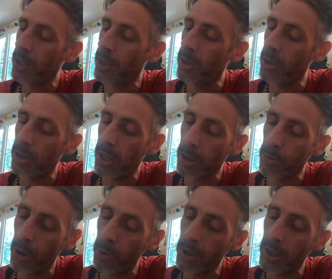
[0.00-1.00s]
euh, la
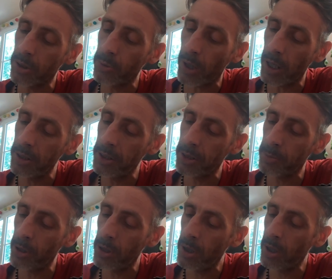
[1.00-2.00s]
gloire au
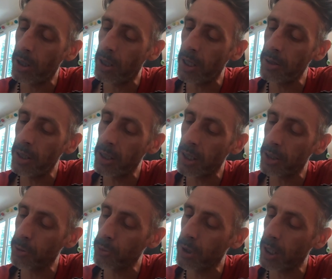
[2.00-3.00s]
naturalisme, la
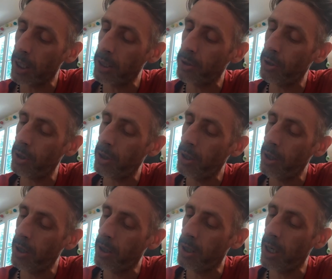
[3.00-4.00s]
négation du créateur,
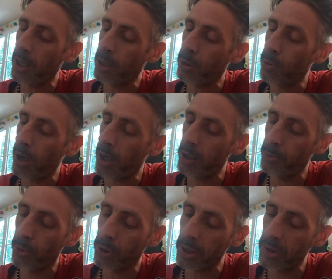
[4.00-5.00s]
la gloire à
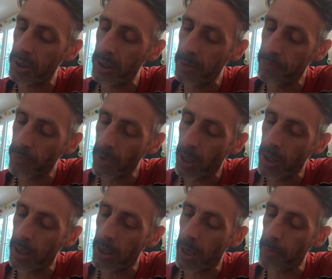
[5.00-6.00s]
l'hypocrisie,
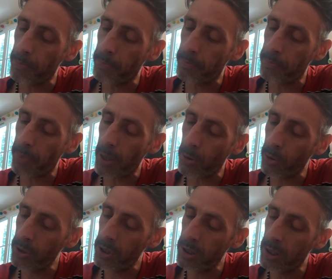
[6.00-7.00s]
la
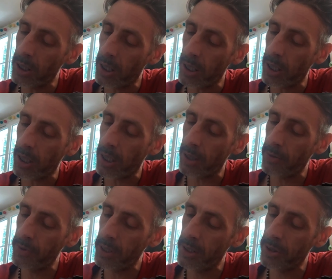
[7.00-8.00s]
parodie
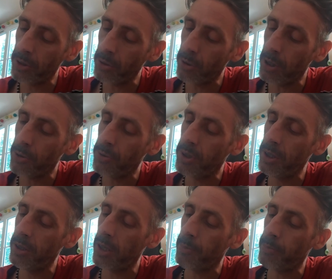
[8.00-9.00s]
avilissante de la
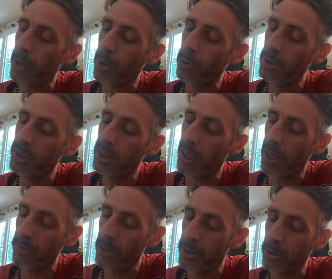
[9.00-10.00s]
justice, la parodie
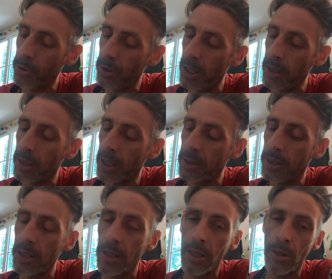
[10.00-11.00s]
avilissante de la
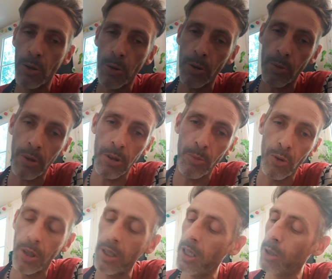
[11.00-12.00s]
légalité, et le 33e
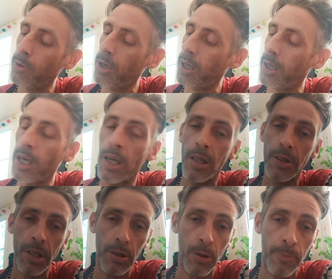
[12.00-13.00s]
degré, la gloire à
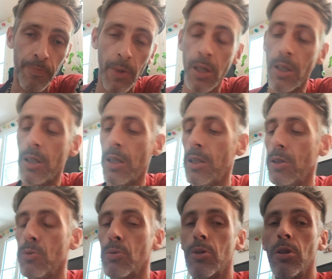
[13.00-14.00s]
Satan. Hein,
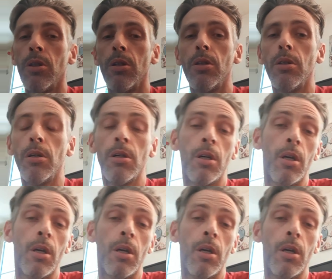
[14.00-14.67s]
donc, euh,